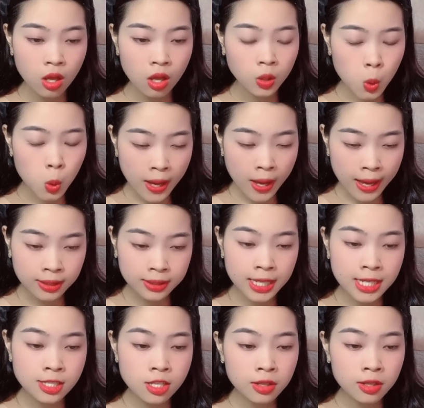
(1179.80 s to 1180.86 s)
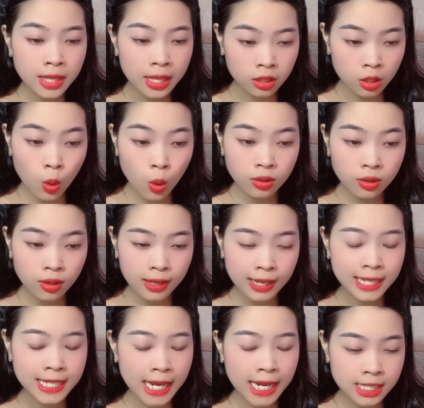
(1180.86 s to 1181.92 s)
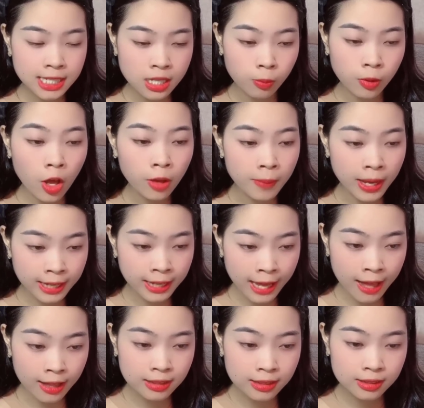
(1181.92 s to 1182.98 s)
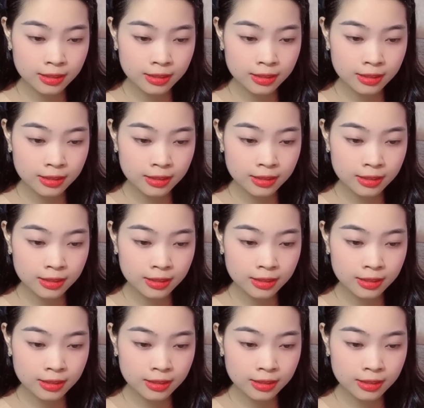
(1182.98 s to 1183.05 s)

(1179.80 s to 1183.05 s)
Cố gắng tĩnh dưỡng thật tốt, nhanh chóng khỏi bệnh ạ.